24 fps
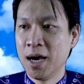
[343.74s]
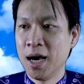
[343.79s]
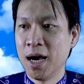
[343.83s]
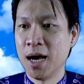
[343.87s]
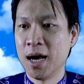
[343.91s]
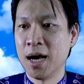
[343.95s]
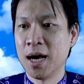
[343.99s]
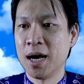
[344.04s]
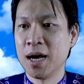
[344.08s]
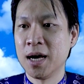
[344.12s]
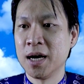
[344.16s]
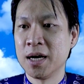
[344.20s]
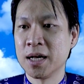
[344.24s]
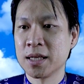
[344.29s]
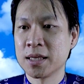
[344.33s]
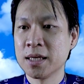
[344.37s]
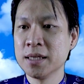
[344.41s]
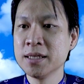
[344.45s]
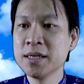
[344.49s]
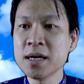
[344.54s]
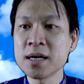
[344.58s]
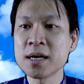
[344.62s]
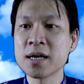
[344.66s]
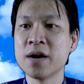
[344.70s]
à,
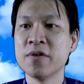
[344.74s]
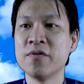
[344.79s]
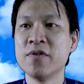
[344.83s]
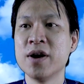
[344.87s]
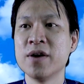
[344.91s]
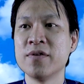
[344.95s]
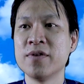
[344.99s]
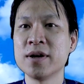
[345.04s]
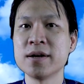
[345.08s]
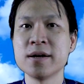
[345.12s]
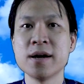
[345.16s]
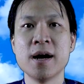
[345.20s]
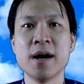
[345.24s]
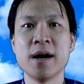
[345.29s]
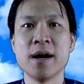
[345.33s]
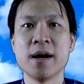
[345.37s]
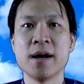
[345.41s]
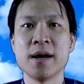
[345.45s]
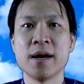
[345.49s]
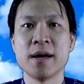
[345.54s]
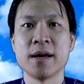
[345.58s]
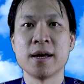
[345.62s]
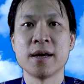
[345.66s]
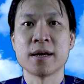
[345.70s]
thứ nhất là về vấn
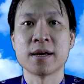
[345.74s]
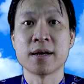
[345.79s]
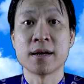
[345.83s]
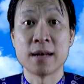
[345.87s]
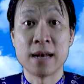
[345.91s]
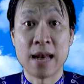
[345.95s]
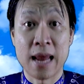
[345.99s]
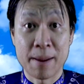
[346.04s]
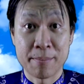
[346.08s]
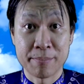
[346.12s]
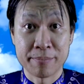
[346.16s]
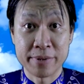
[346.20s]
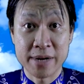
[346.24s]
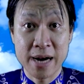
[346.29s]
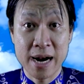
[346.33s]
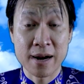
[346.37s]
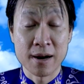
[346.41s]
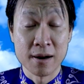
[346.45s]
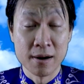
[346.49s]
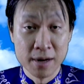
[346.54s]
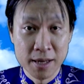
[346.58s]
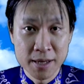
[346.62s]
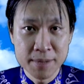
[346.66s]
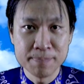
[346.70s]
đề làm ra
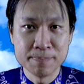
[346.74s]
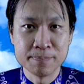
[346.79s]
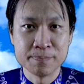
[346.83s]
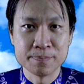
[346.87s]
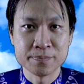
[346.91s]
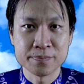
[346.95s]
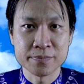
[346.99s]
clip